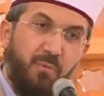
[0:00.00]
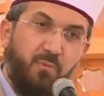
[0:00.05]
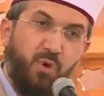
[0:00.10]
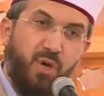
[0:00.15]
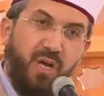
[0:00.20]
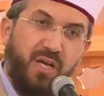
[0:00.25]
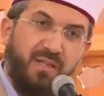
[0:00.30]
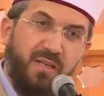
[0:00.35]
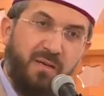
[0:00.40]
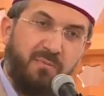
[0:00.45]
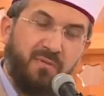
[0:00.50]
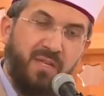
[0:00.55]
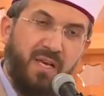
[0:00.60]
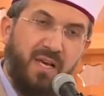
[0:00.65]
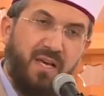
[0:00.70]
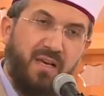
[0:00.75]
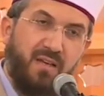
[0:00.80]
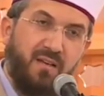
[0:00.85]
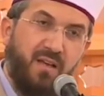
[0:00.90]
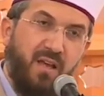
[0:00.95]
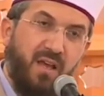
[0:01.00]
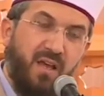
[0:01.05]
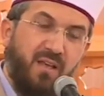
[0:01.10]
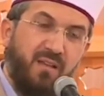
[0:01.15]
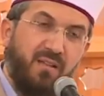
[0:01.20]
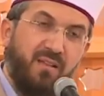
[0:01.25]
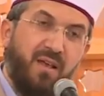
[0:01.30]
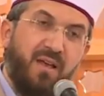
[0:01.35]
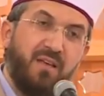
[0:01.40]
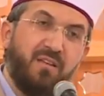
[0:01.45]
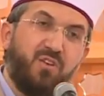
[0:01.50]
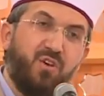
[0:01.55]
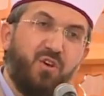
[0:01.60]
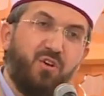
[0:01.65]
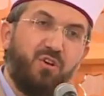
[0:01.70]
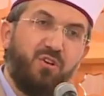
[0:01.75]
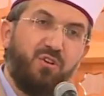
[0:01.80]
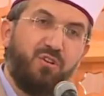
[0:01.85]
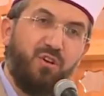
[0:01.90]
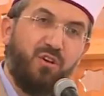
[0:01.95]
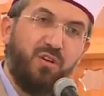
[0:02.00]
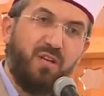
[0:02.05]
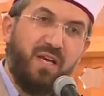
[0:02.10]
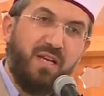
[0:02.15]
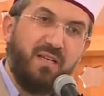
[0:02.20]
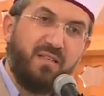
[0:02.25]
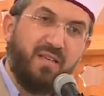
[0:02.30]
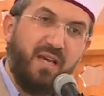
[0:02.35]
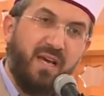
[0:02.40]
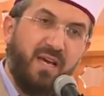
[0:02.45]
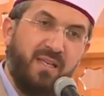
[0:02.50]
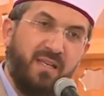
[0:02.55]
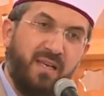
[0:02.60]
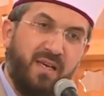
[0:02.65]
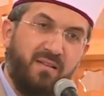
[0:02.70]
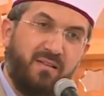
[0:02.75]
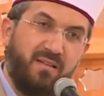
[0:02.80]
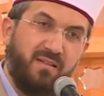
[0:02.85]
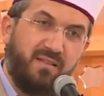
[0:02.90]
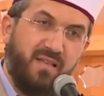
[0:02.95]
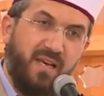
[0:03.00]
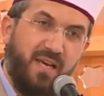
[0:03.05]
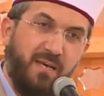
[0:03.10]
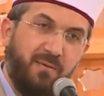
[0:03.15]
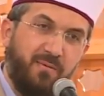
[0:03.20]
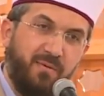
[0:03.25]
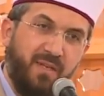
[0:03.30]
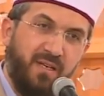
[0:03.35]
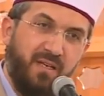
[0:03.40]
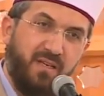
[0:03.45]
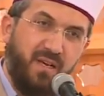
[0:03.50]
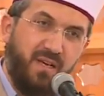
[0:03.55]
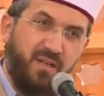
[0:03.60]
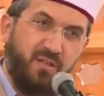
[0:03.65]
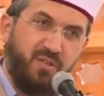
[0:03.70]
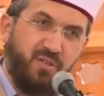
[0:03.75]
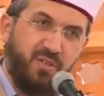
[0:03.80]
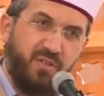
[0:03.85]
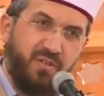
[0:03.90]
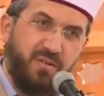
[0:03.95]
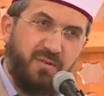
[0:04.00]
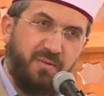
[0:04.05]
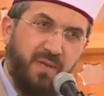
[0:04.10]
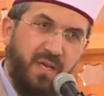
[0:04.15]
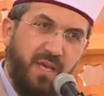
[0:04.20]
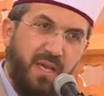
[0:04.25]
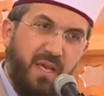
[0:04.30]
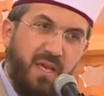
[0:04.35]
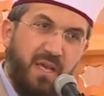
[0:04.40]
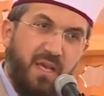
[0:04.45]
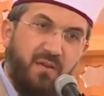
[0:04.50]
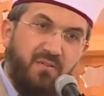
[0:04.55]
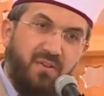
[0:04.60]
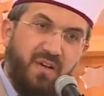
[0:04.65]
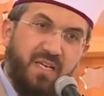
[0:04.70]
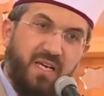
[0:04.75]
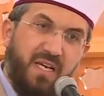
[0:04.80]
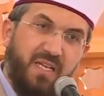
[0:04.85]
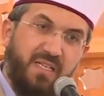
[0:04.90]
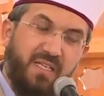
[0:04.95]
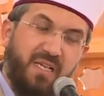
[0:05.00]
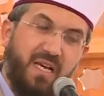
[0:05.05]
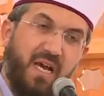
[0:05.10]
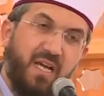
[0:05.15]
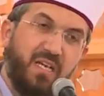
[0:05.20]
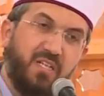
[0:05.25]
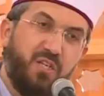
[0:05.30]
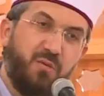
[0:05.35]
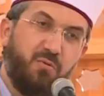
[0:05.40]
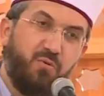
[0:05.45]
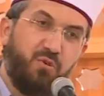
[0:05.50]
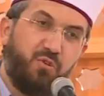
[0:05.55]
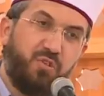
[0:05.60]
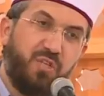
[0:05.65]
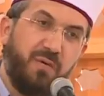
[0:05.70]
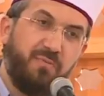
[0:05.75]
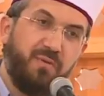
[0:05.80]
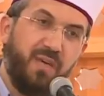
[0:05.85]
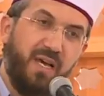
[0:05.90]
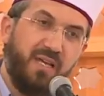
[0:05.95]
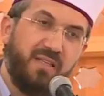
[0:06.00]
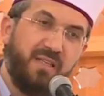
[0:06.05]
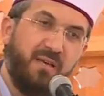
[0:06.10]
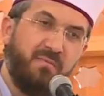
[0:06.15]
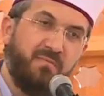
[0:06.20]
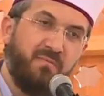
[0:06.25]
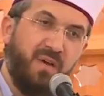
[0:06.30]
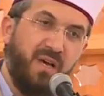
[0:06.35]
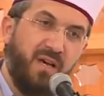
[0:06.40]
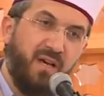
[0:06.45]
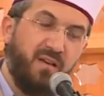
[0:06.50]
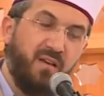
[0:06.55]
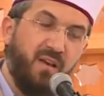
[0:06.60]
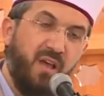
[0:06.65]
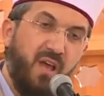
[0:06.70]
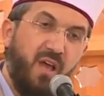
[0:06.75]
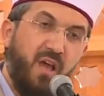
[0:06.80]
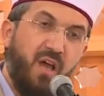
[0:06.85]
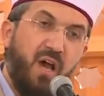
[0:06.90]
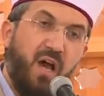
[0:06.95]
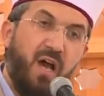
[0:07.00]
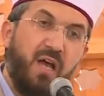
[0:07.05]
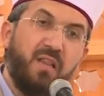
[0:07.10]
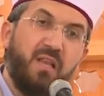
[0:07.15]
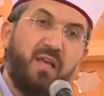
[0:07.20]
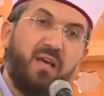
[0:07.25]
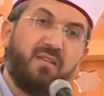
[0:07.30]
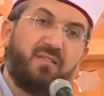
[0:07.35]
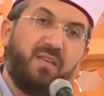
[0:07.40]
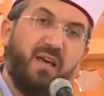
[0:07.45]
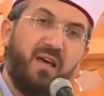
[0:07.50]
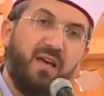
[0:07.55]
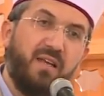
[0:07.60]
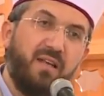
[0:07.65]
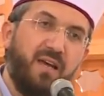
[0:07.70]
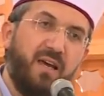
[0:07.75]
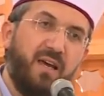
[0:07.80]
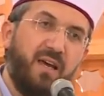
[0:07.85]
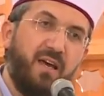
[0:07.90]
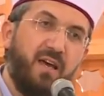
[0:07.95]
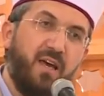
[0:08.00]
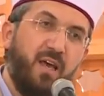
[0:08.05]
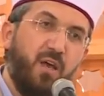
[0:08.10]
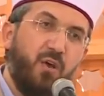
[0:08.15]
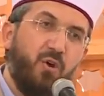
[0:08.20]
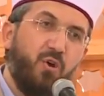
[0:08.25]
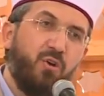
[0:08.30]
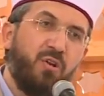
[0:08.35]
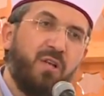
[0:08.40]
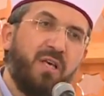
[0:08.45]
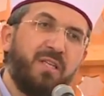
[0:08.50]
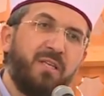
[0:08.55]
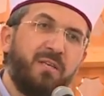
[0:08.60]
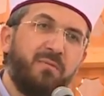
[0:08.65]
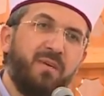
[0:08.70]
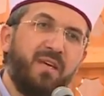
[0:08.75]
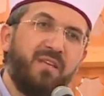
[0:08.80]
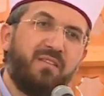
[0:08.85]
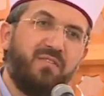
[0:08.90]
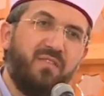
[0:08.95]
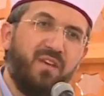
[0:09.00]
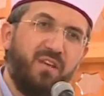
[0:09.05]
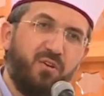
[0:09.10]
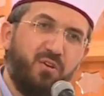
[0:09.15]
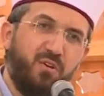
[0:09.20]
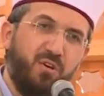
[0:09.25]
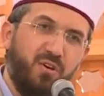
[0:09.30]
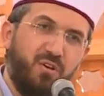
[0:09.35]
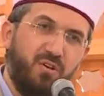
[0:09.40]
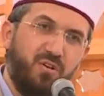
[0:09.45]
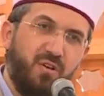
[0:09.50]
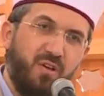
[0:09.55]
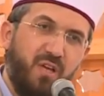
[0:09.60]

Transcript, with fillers: bu adamlar nankör oluyorlar kainatın sahibine karşı fakat karşı burçta bir adam var Allah Teala ona nimet veriyor.